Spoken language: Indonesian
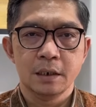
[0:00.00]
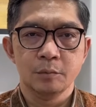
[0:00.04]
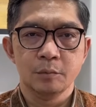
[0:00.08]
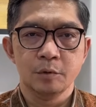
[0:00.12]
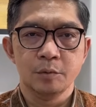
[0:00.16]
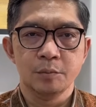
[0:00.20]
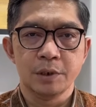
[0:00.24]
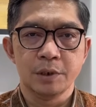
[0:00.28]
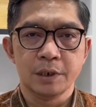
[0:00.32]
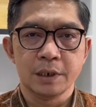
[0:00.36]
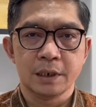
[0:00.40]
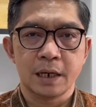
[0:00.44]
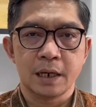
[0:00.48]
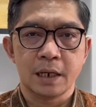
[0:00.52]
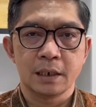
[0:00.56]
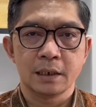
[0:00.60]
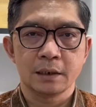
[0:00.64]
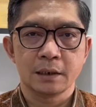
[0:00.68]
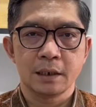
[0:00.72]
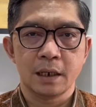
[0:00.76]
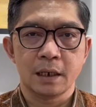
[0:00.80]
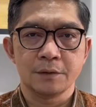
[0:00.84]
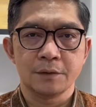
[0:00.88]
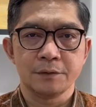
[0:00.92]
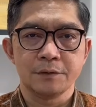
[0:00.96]

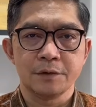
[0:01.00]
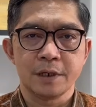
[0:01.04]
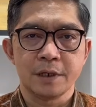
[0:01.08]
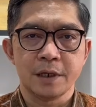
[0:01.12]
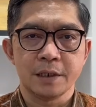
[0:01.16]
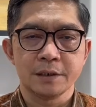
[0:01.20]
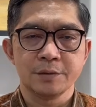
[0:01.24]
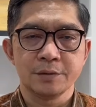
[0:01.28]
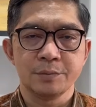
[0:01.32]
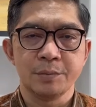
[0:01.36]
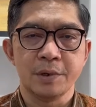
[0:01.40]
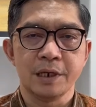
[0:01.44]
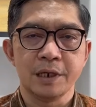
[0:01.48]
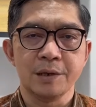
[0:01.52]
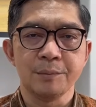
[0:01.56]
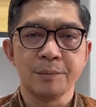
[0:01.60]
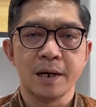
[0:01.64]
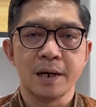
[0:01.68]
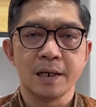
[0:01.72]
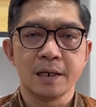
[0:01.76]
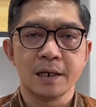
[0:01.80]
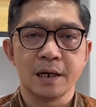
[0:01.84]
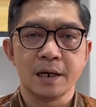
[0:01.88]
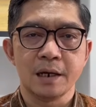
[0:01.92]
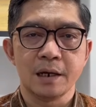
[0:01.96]
memberikan klarifikasi
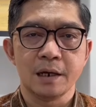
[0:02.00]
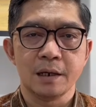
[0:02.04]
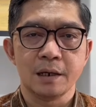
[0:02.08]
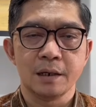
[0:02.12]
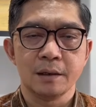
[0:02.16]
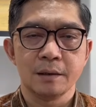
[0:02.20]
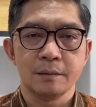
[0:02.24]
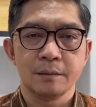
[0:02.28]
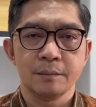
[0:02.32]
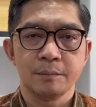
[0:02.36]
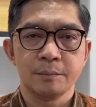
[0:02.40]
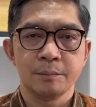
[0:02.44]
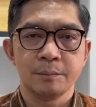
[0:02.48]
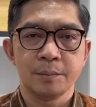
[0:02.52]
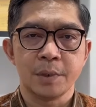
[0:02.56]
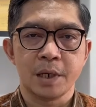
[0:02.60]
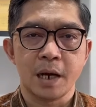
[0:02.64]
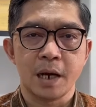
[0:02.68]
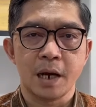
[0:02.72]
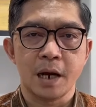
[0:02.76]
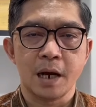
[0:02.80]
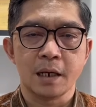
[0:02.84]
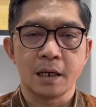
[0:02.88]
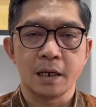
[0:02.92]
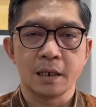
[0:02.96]
bagaimana
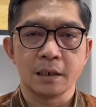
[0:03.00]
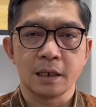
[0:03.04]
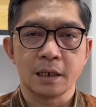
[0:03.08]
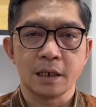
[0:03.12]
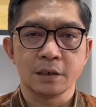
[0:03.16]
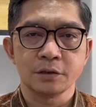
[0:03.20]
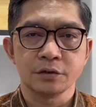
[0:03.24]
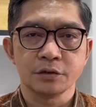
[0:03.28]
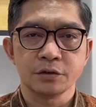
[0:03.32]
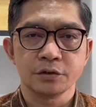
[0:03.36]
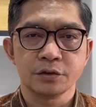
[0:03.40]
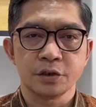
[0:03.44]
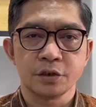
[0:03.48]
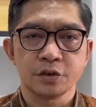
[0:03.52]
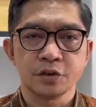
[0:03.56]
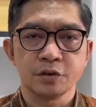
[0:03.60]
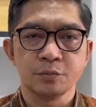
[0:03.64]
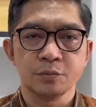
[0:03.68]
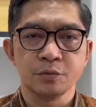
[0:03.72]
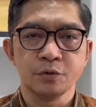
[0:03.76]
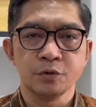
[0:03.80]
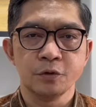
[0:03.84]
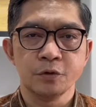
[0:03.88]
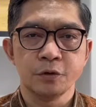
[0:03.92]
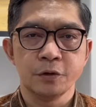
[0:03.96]
penanganan kasus
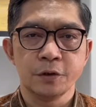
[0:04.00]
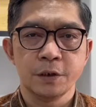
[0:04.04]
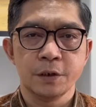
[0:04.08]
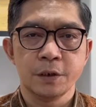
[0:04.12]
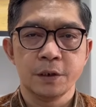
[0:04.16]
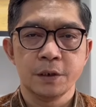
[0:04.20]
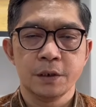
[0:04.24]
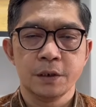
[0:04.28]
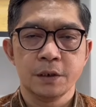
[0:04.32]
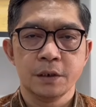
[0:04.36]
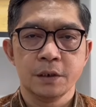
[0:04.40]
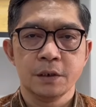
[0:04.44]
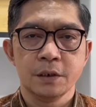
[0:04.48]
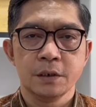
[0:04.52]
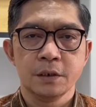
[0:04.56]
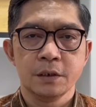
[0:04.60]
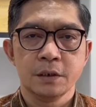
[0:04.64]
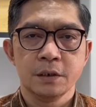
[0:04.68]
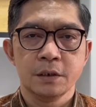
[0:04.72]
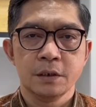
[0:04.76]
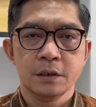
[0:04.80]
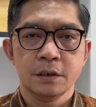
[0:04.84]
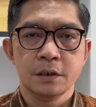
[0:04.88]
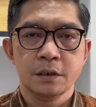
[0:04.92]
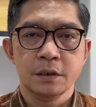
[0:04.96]
tersebut
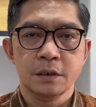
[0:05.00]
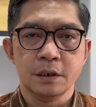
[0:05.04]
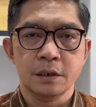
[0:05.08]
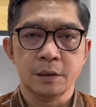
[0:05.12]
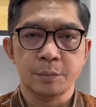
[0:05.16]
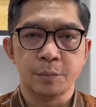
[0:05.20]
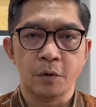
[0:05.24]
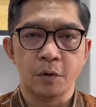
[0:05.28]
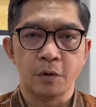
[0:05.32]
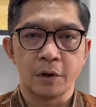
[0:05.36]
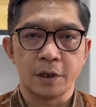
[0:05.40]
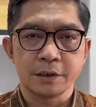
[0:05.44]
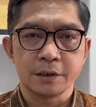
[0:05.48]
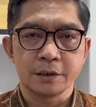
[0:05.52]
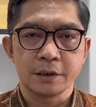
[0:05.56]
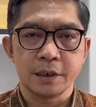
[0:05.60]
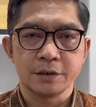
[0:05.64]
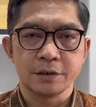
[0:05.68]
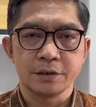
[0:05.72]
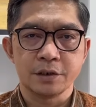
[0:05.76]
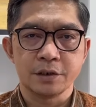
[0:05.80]
di Polresta